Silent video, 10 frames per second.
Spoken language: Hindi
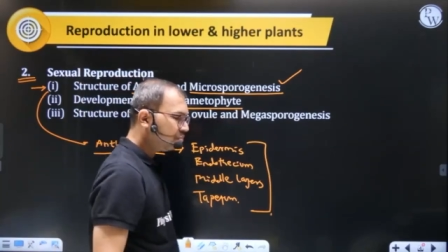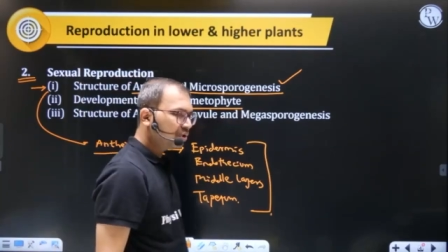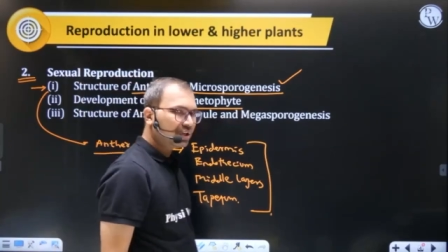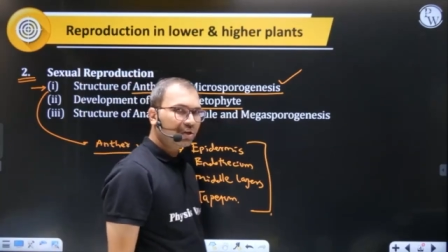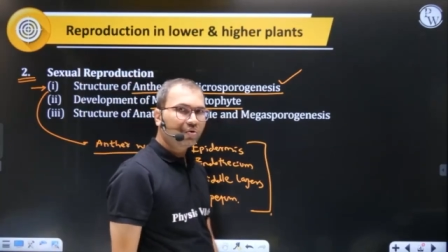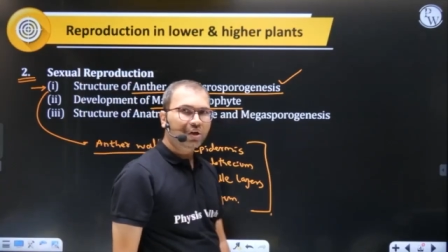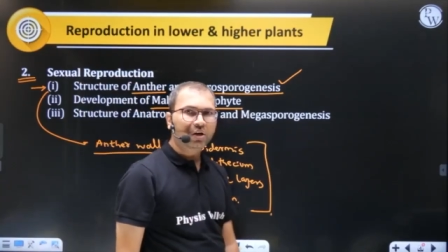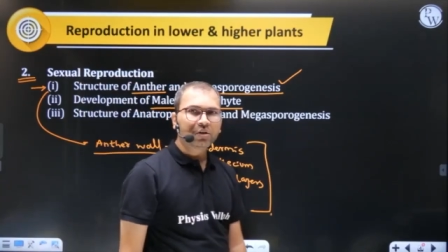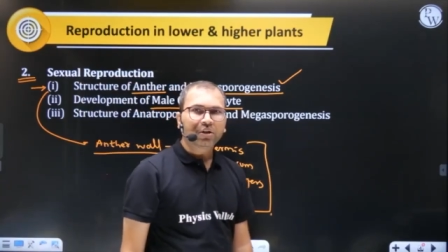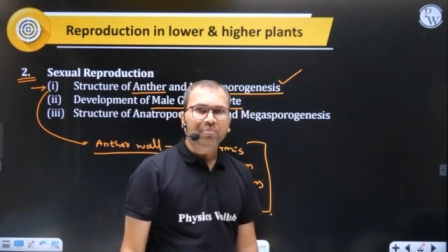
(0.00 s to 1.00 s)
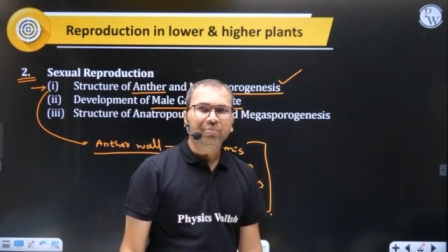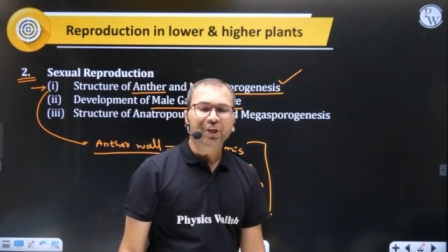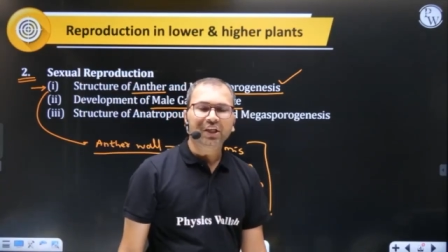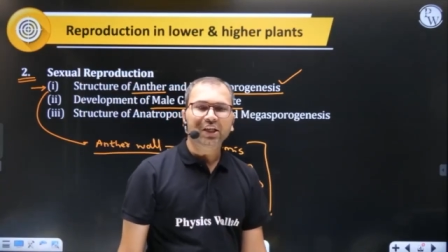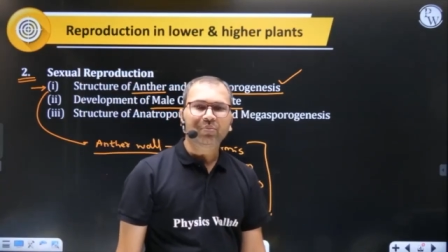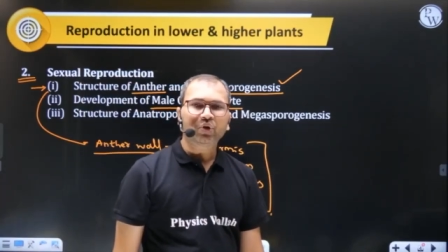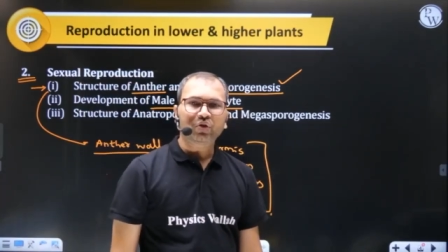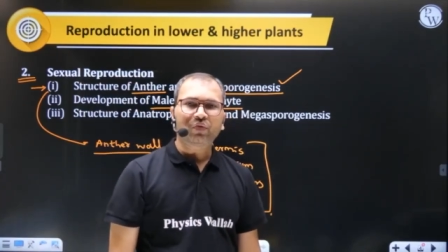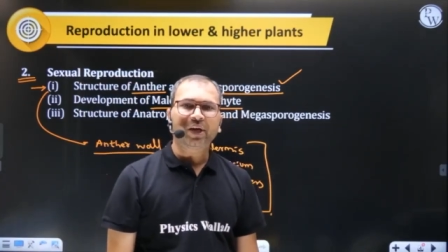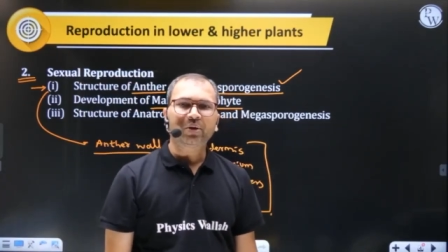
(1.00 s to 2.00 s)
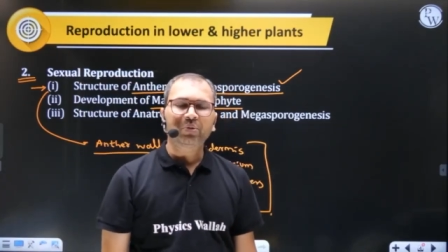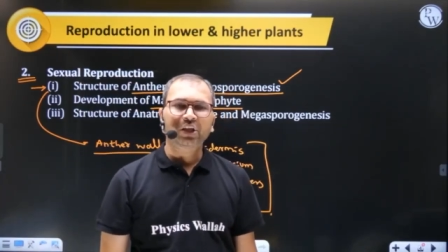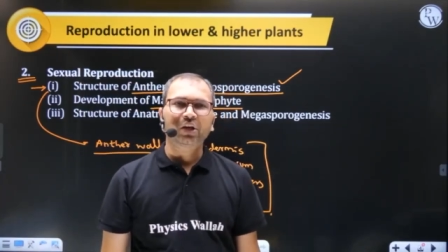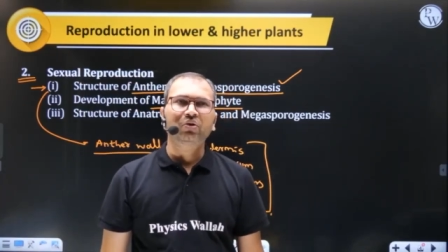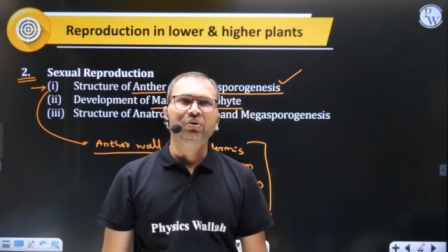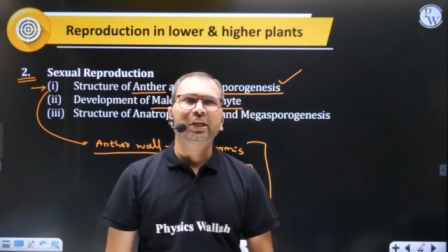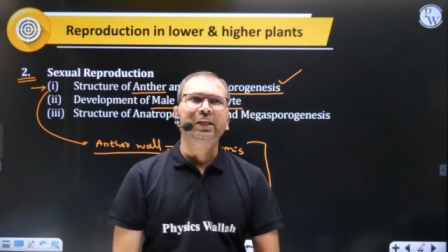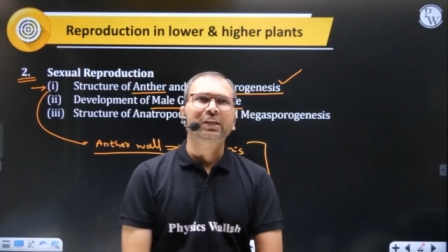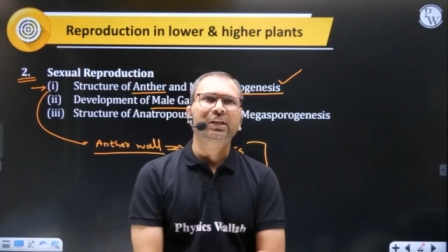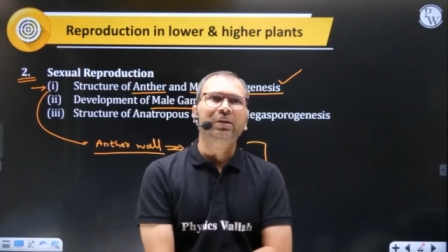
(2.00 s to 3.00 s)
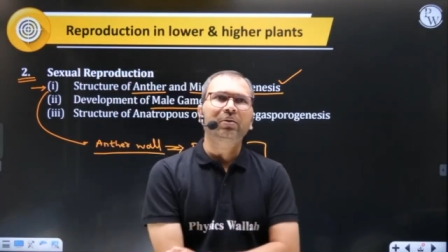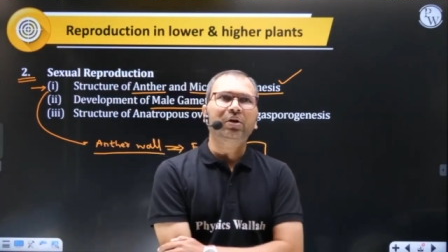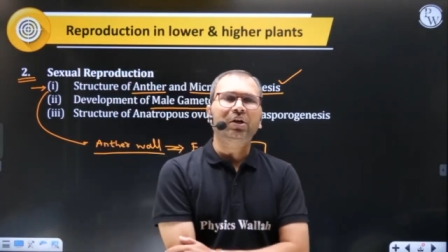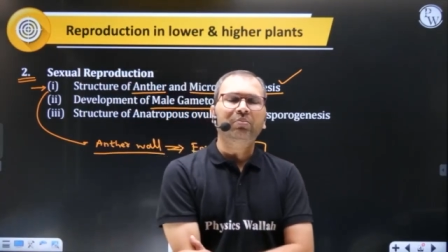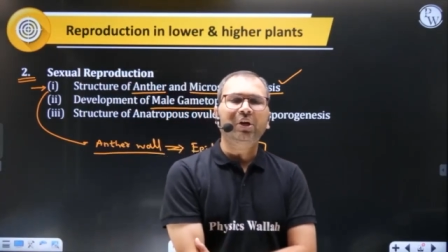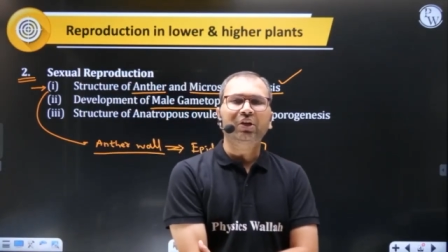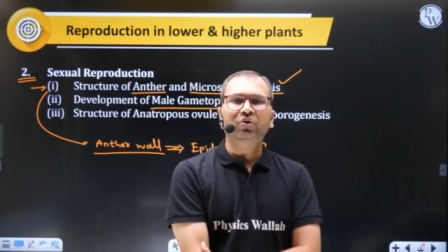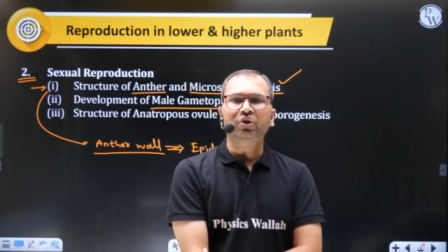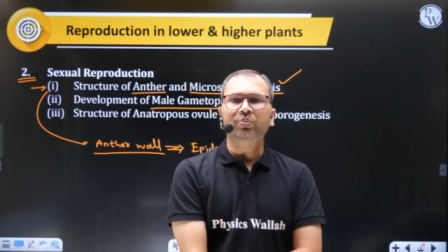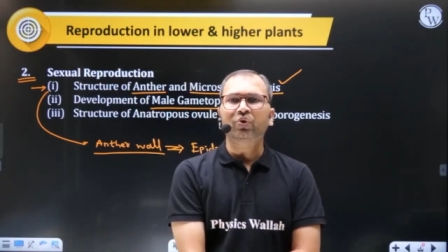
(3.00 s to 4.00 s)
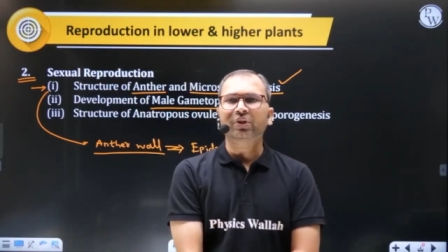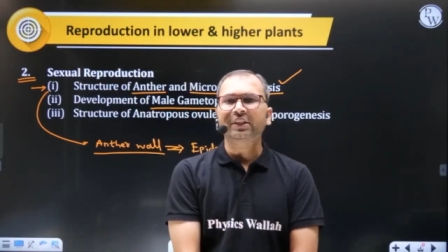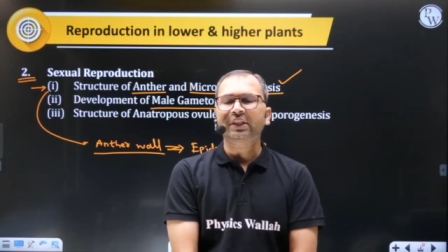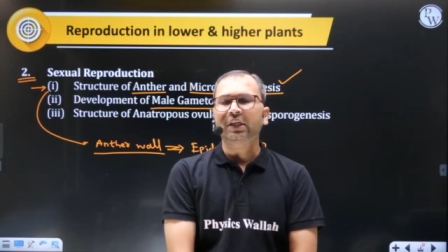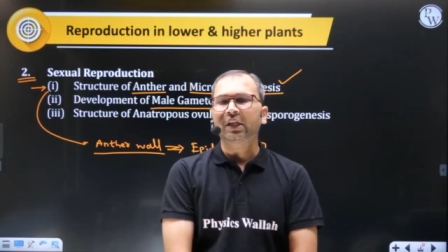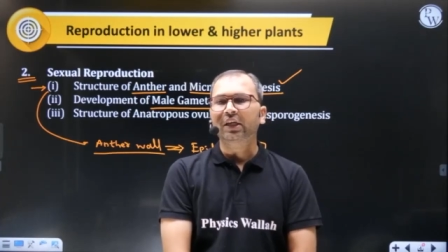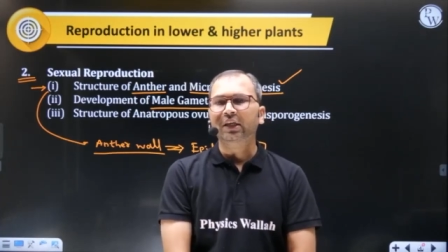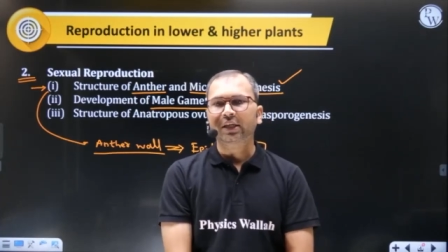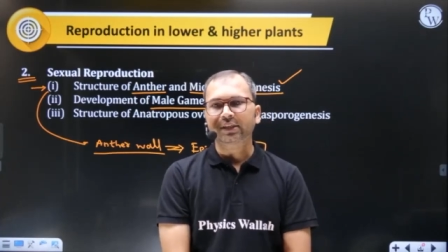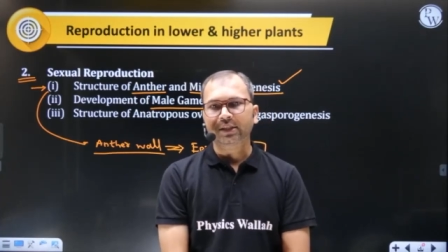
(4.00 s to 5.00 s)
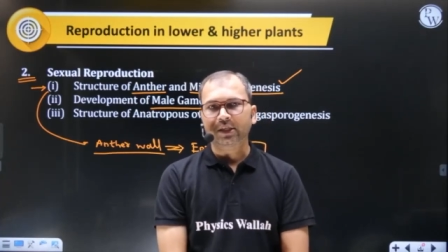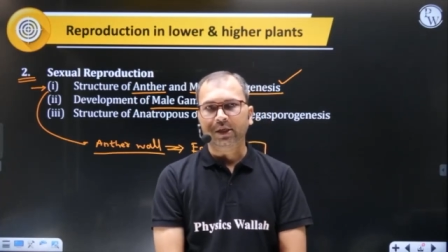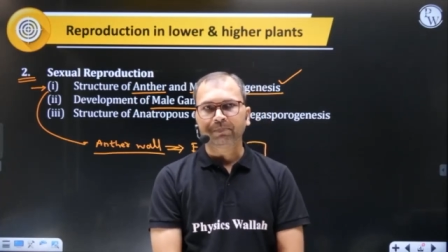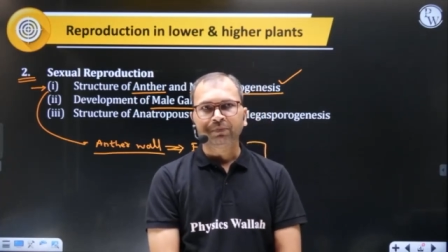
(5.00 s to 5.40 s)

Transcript: पढ़ना होगा मेल गैमेटोफाइट में क्या होता है कि माइक्रोस्पोर से ये अलग कैसे है